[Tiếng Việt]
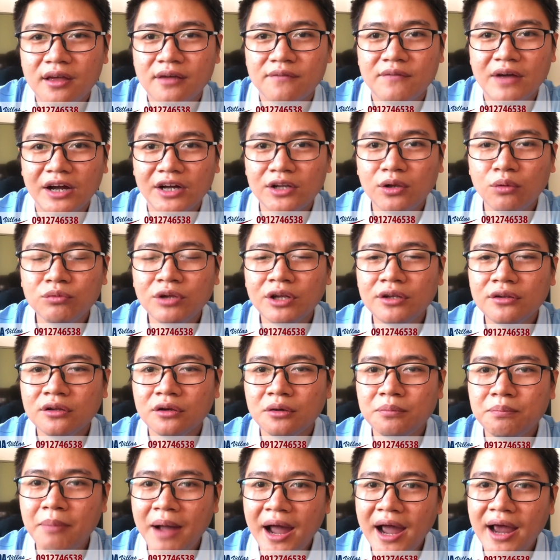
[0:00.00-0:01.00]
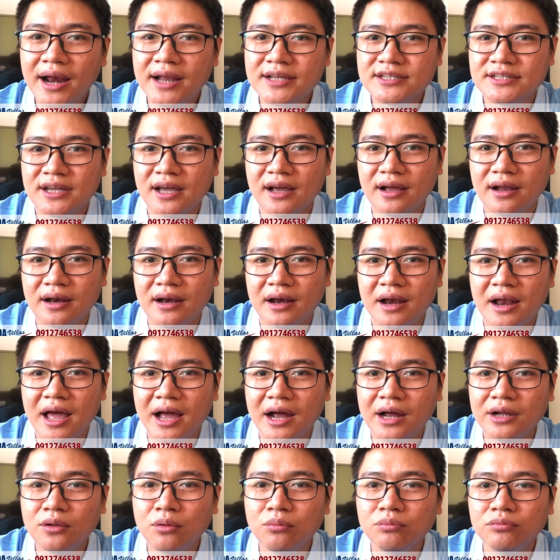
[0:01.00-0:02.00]
và cái thông tin thứ ba là gì ạ
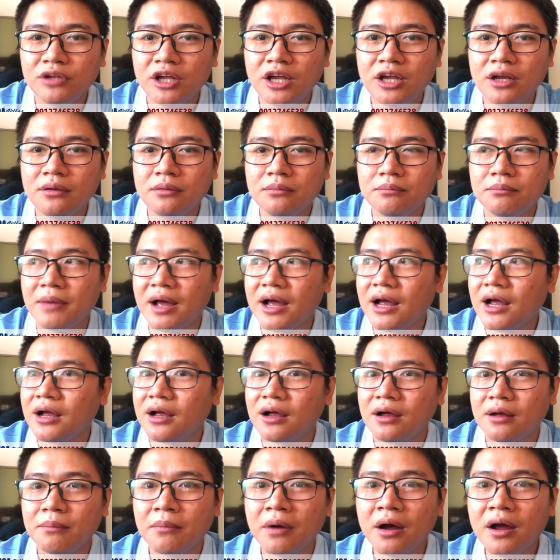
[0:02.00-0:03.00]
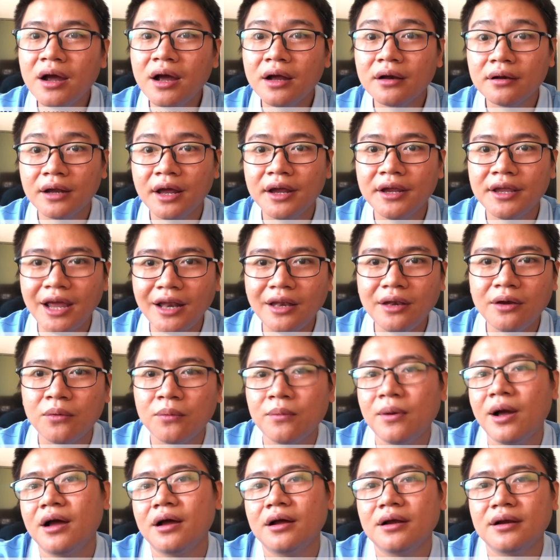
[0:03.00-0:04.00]
là cái thông tin mà mới gần đây nhất
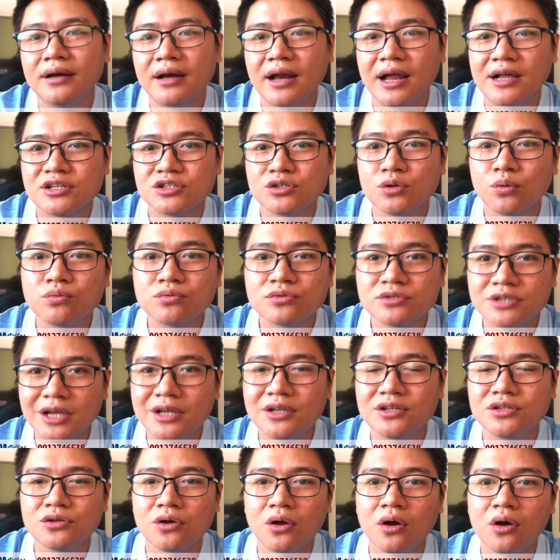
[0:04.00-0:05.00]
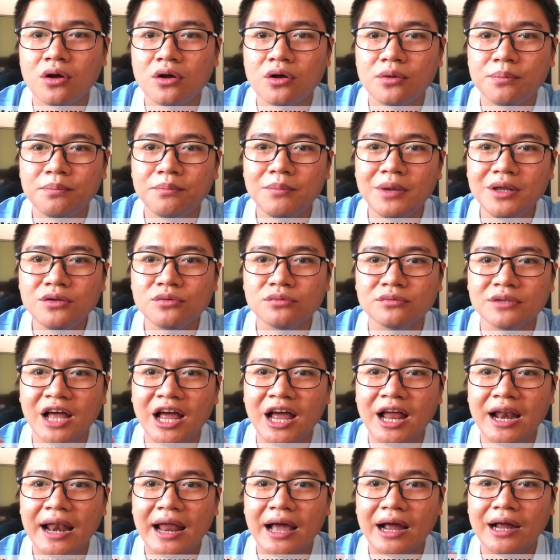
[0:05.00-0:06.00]
đúng không ạ là dục dịch cho biết chúng
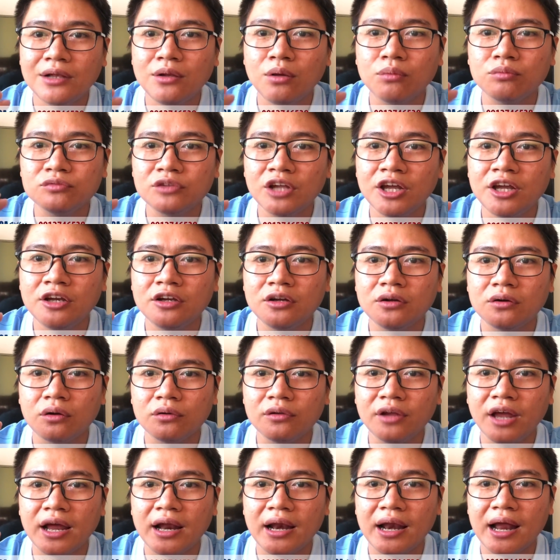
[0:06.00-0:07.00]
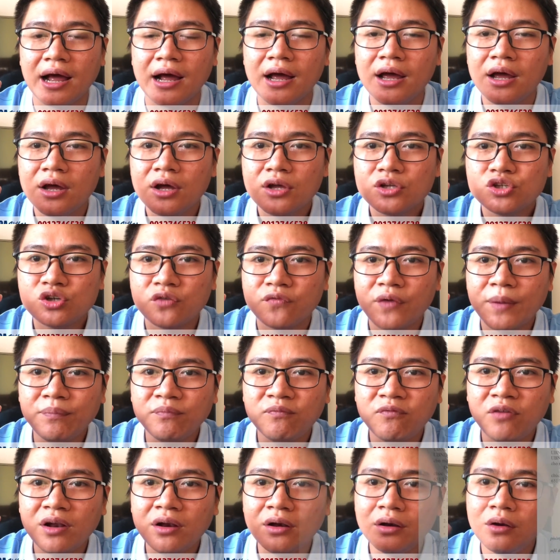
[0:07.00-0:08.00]
ta là cái thông tin có thể là cho
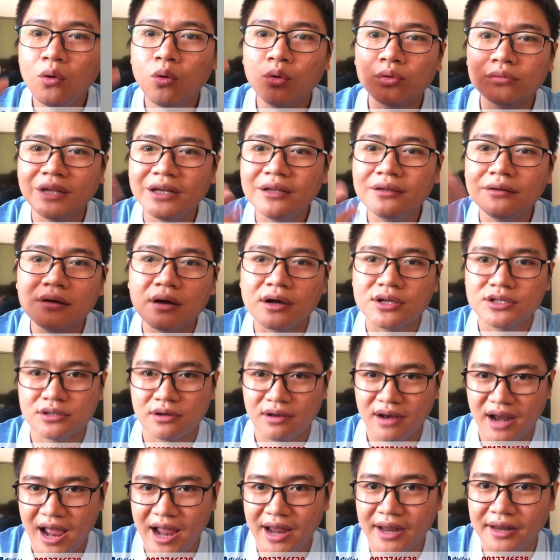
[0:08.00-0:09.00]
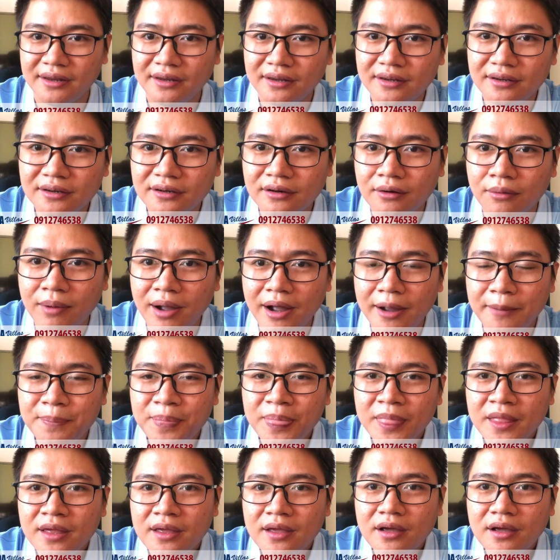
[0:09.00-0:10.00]
phép phân lô tách thửa trở lại đúng không ạ
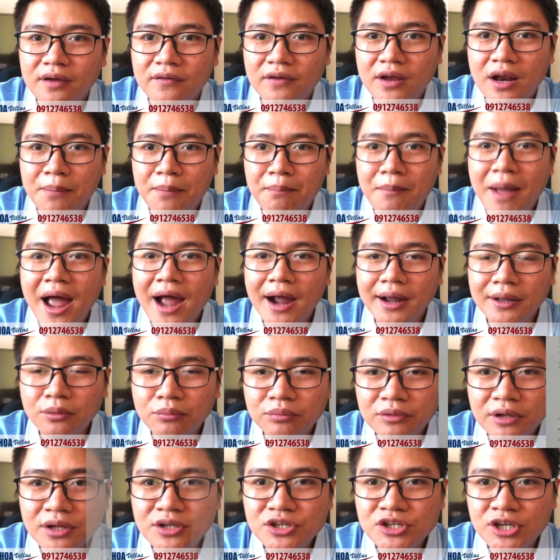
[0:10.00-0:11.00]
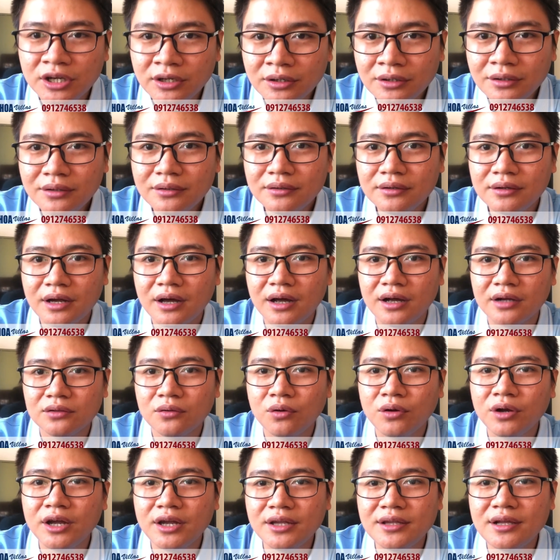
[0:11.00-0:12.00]
đây là ba cái thông tin chính uh,
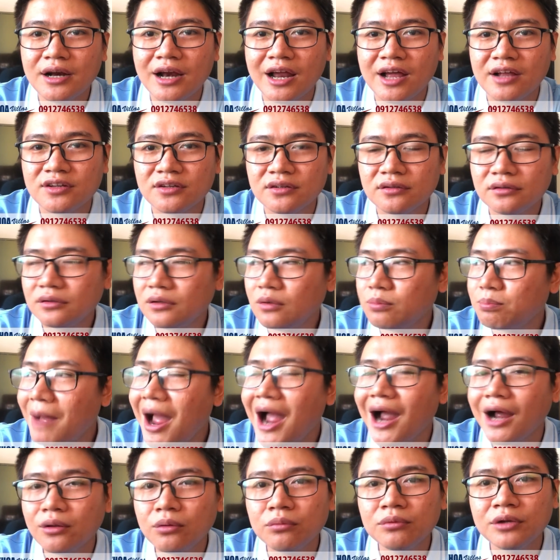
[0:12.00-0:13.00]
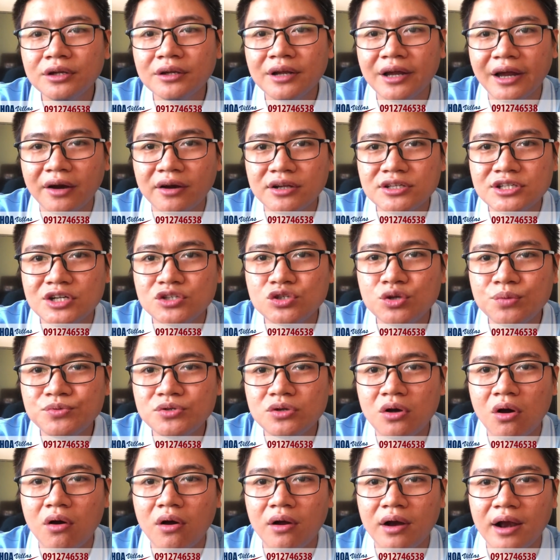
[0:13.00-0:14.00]
tôi nghĩ rằng là ba cái thông tin này nó sẽ giúp
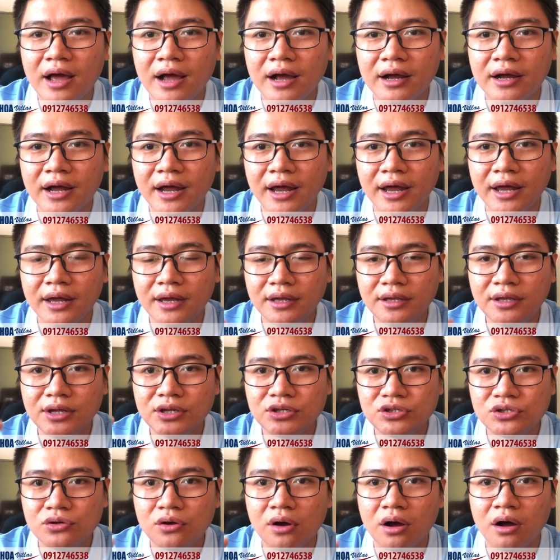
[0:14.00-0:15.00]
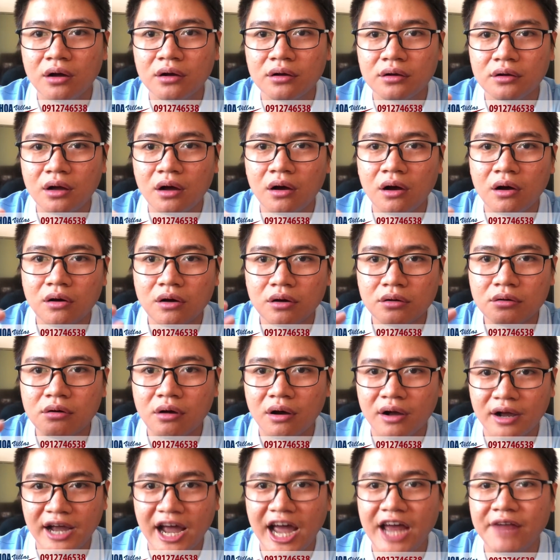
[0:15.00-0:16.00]
cho là cái thị trường ở
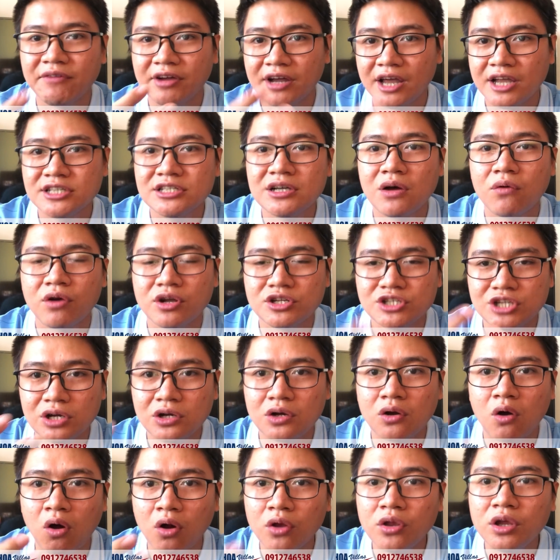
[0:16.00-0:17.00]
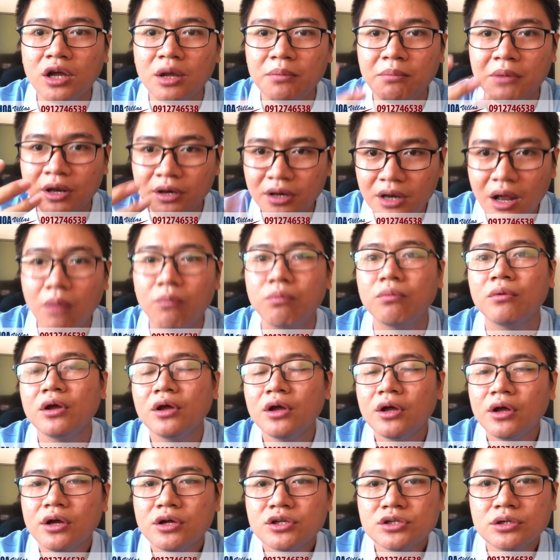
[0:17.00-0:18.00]
cửa cạn và ngành dầu nó sẽ có những cái biến động
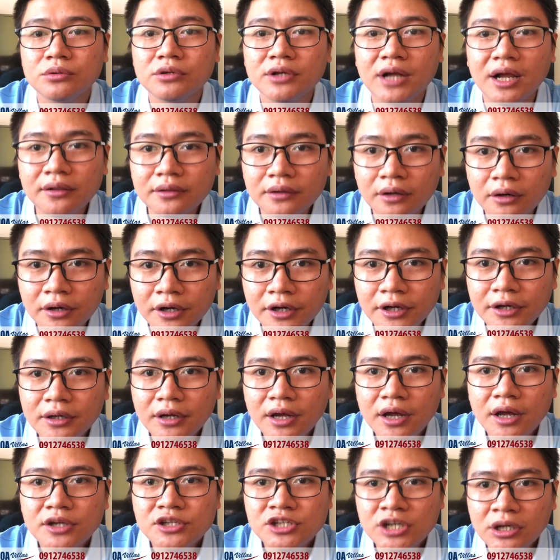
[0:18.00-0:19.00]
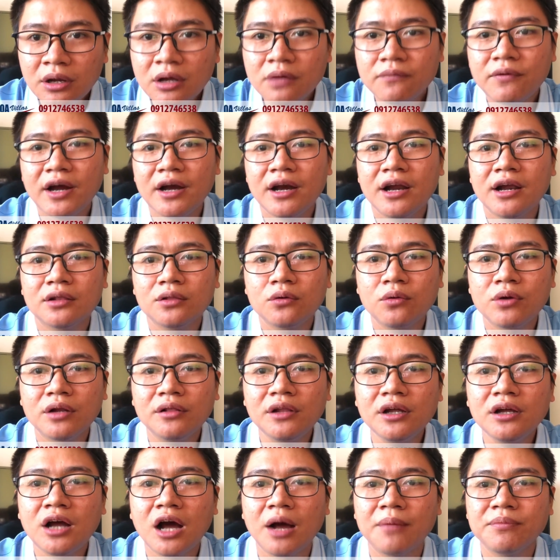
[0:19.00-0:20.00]
trong thời gian tới chính vì vậy này tôi đã
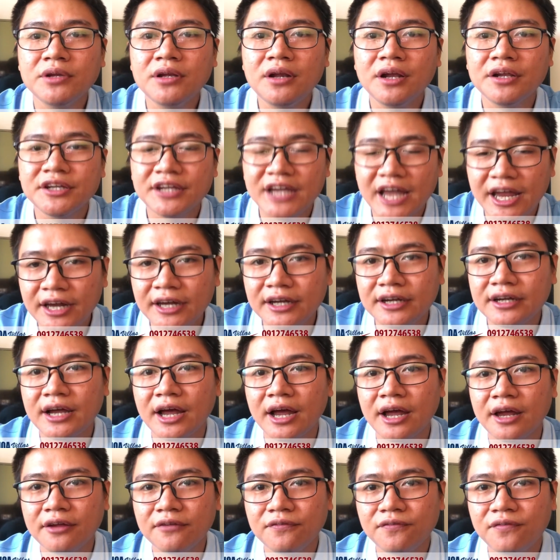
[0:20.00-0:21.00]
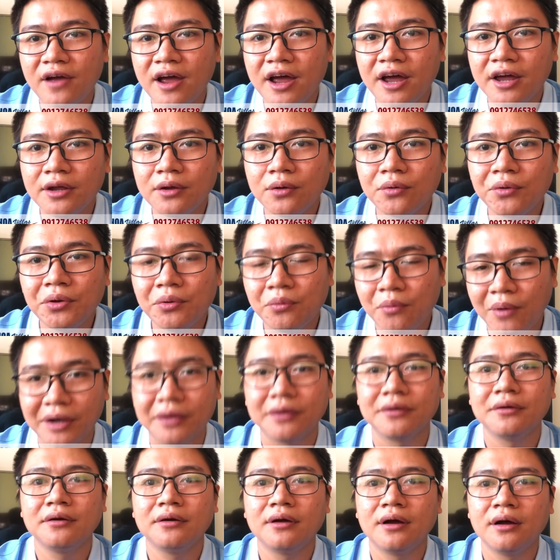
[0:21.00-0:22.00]
tích hợp rất là nhanh cái file quy hoạch
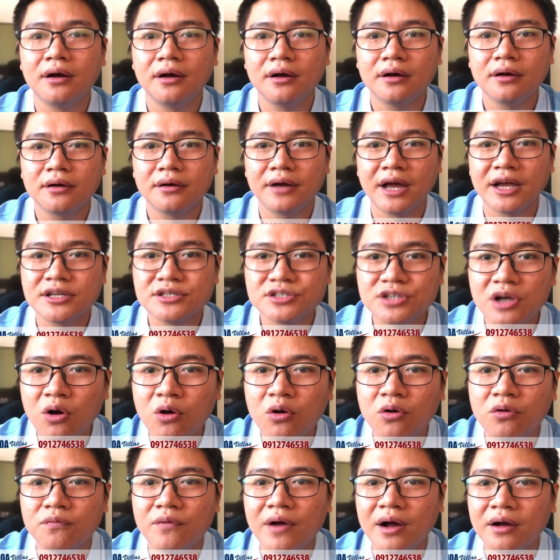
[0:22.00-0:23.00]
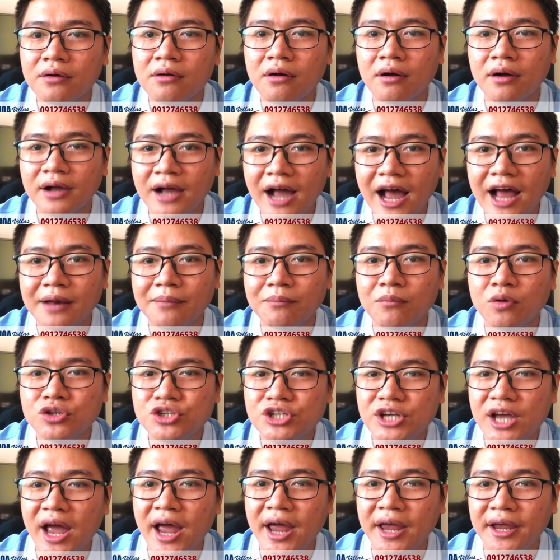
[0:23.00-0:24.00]
uh, gành dầu và cửa cạn một
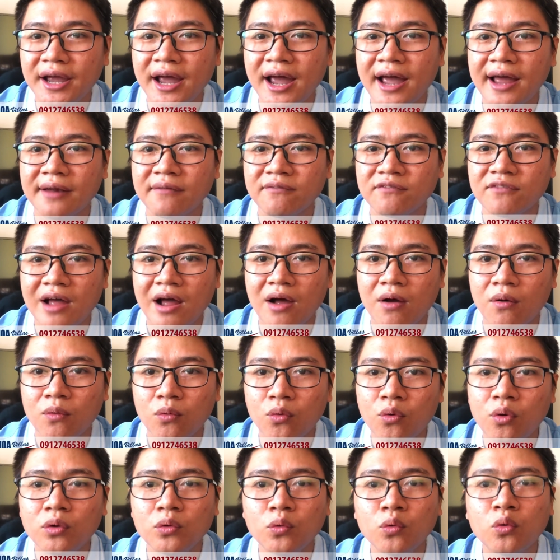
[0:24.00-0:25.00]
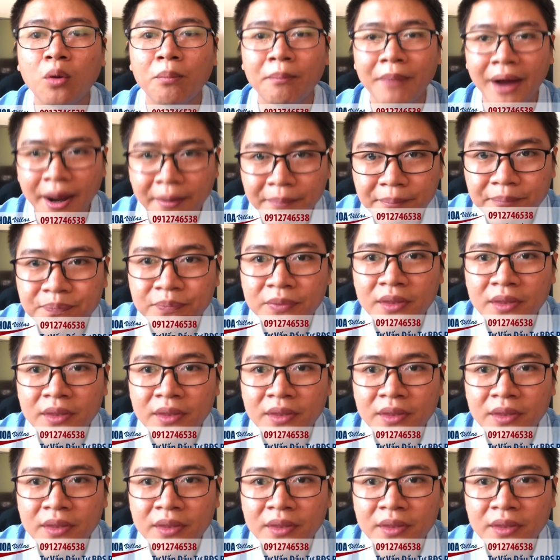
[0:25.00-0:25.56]
chia hai ngàn vào luôn Google Maps